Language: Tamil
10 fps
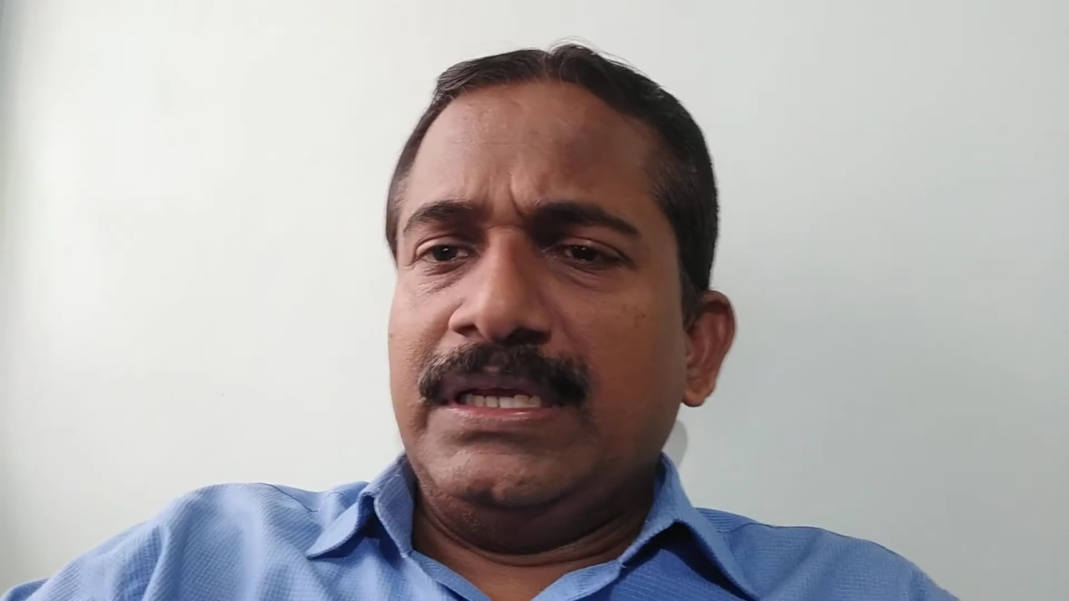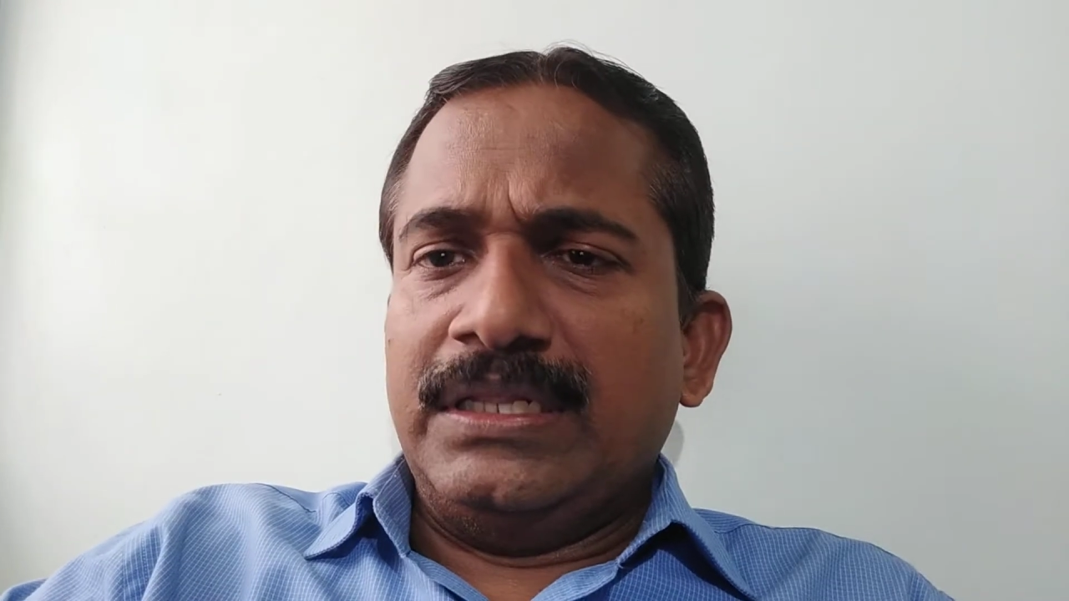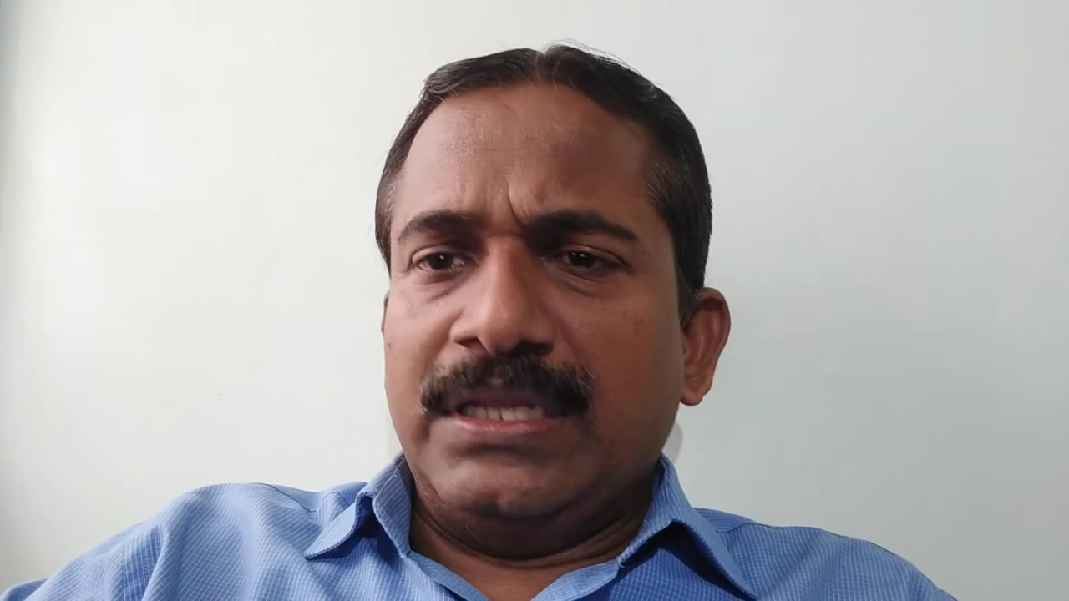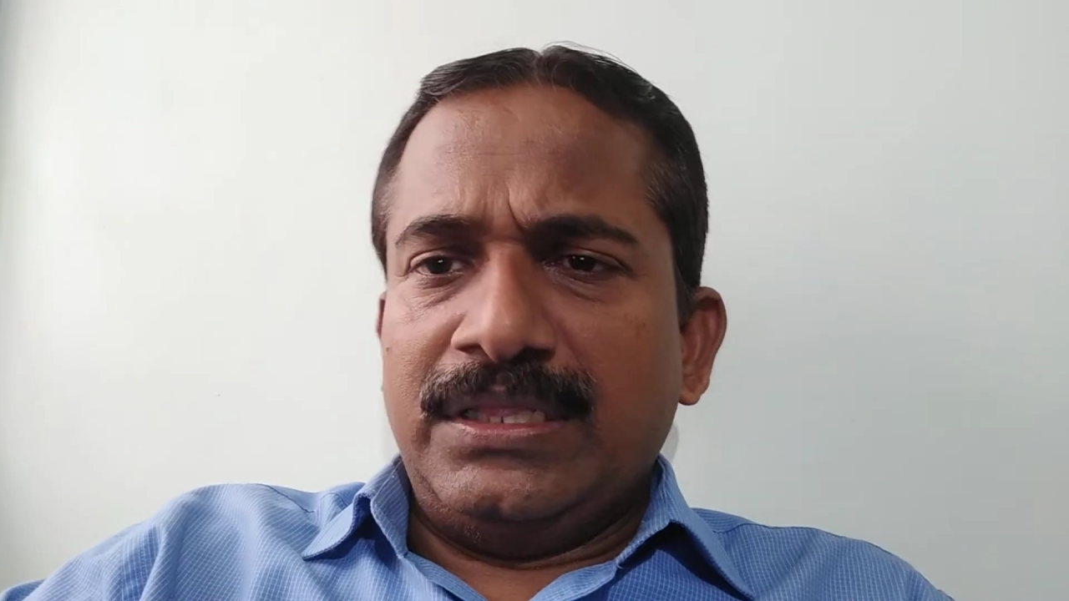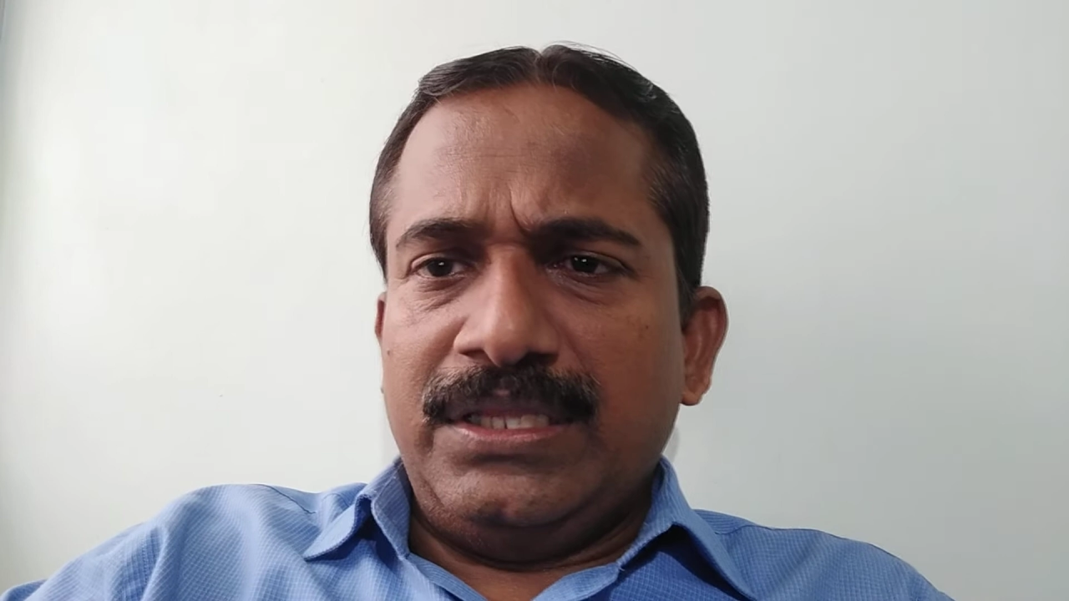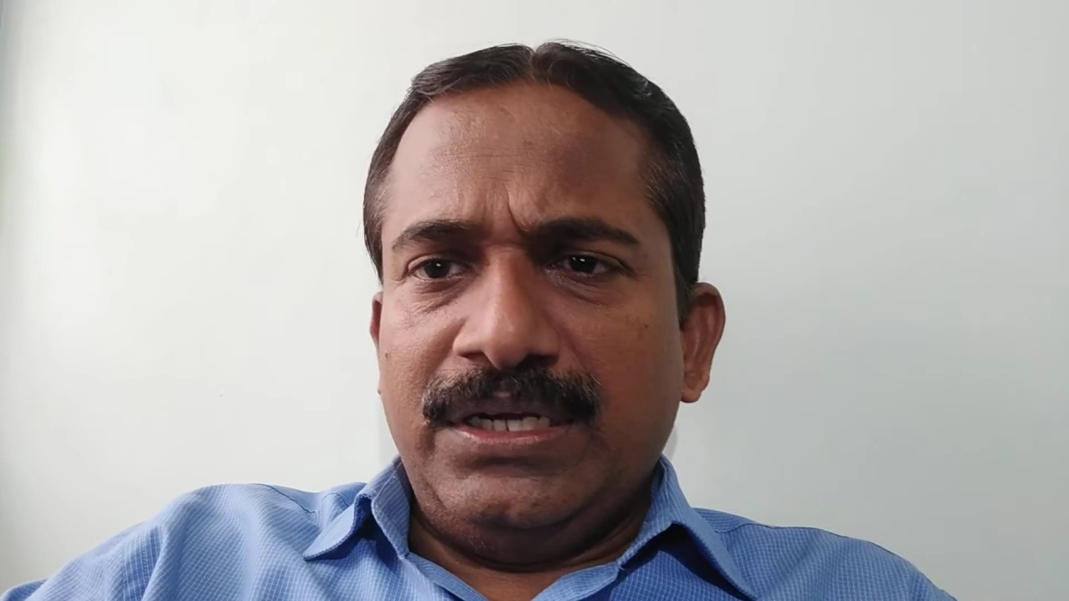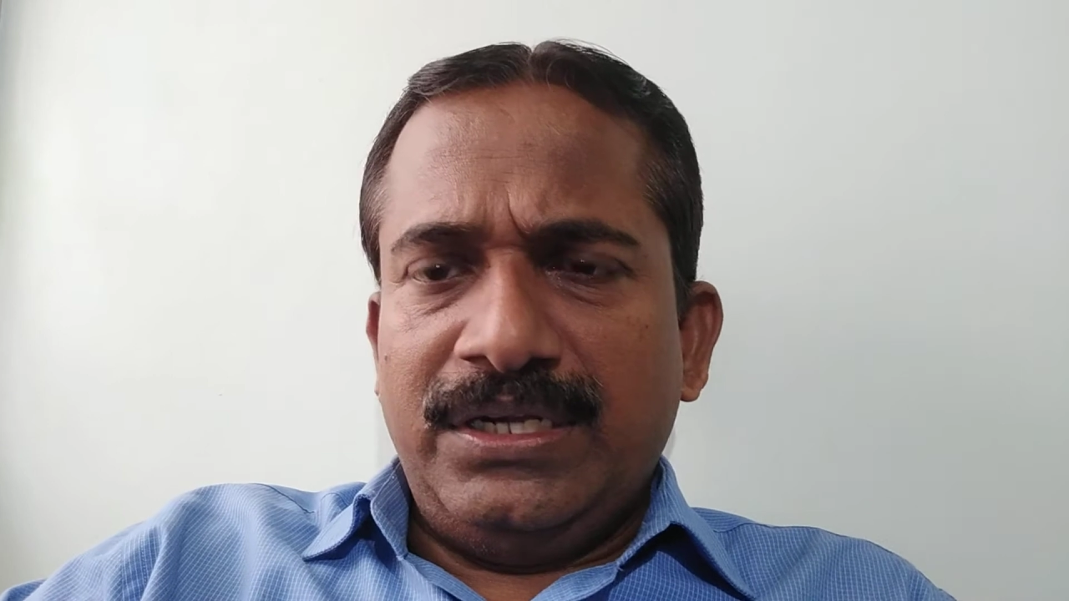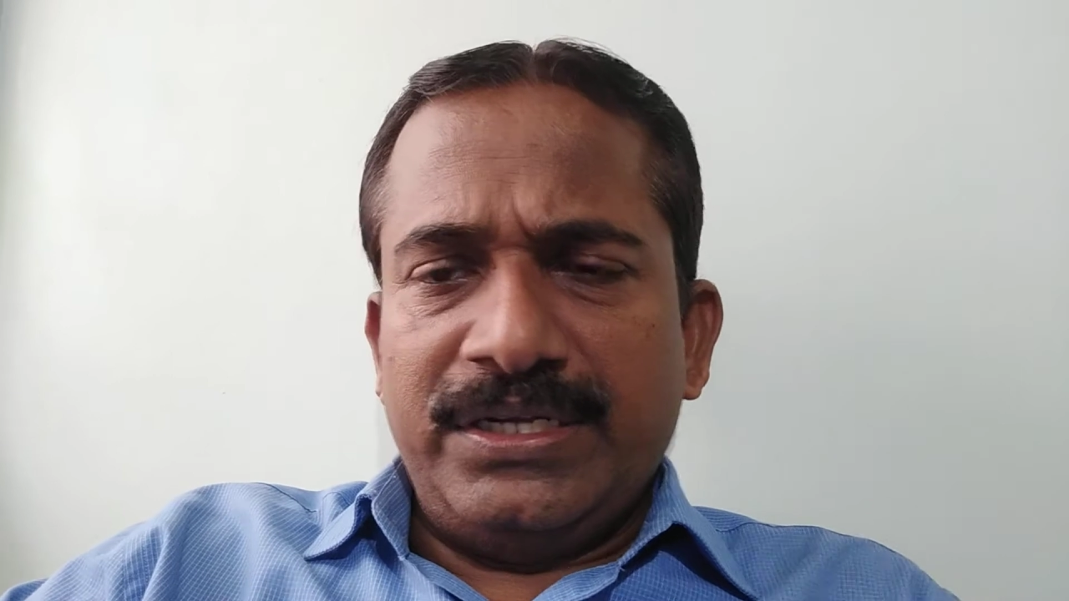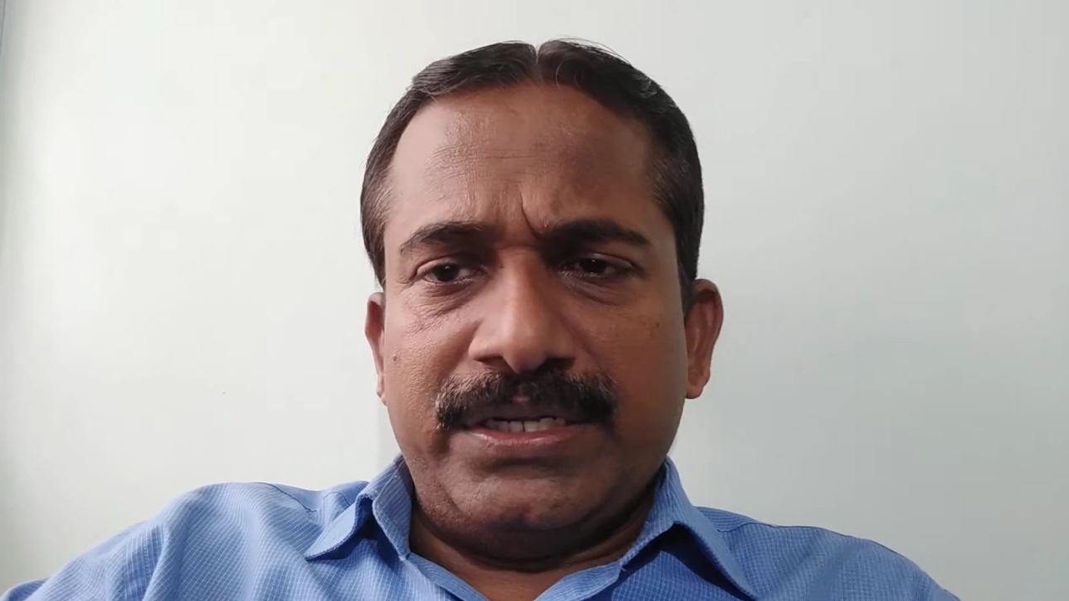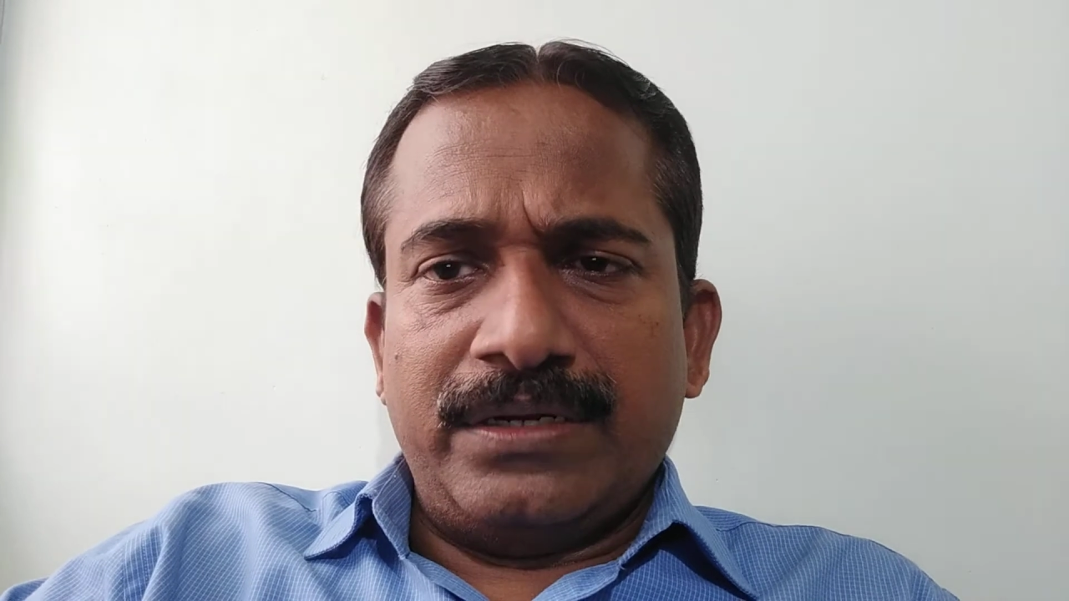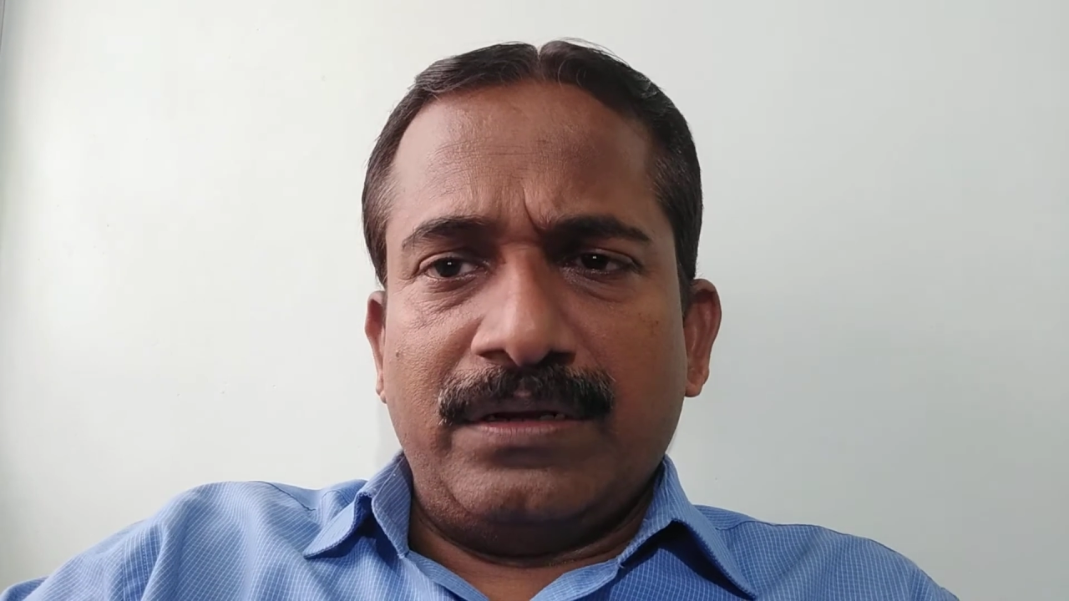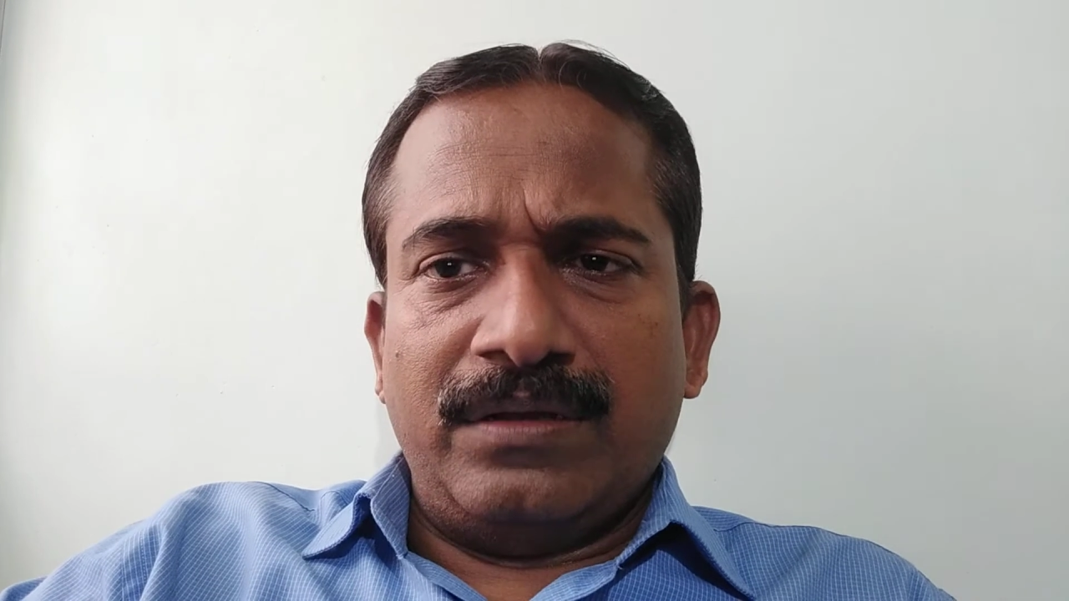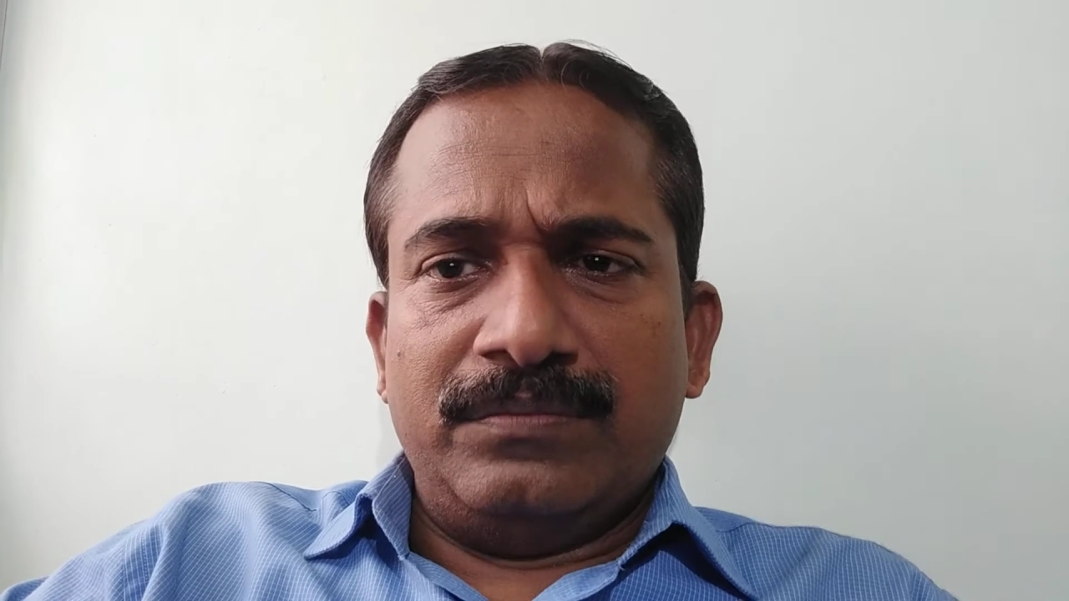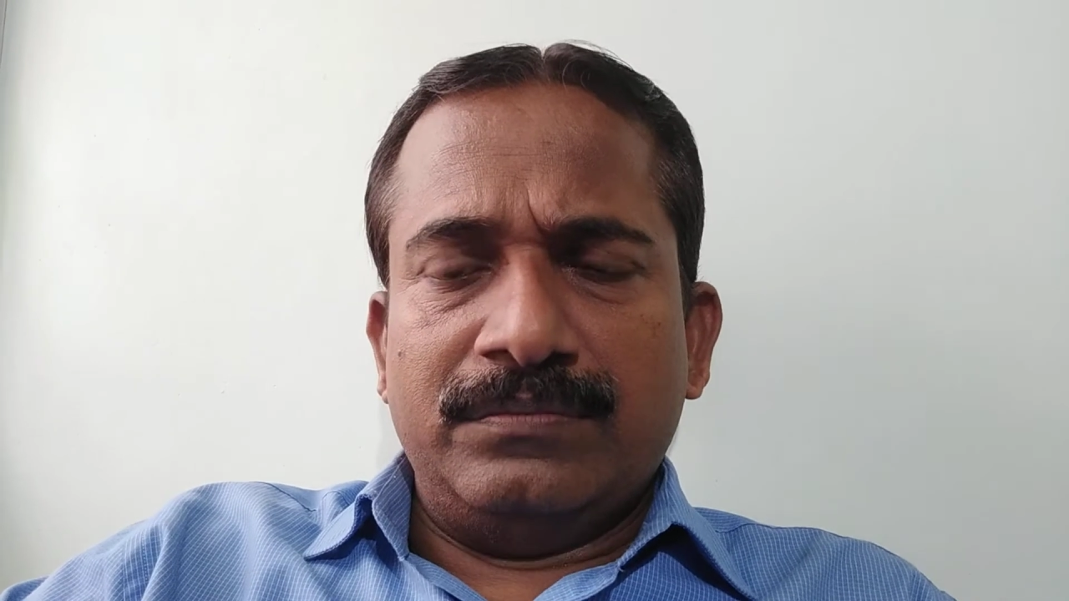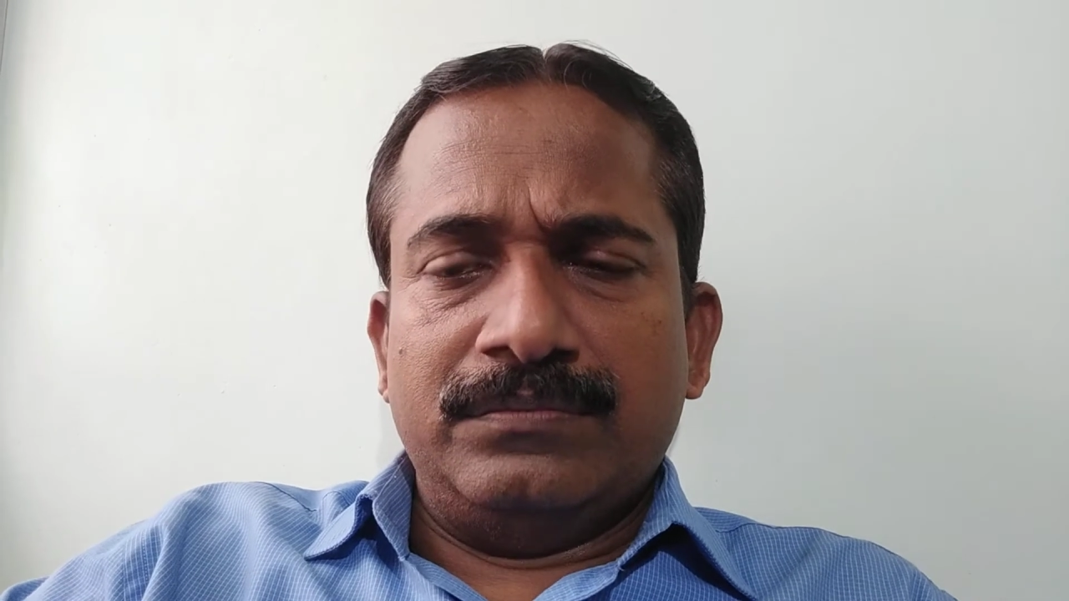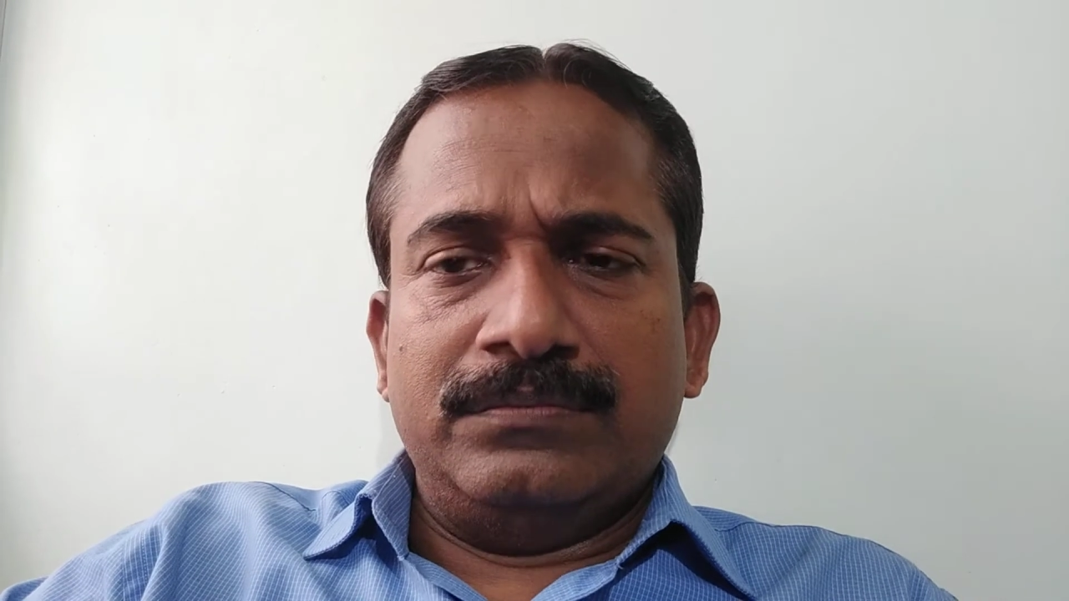இந்த திருட்டு எண்ணம்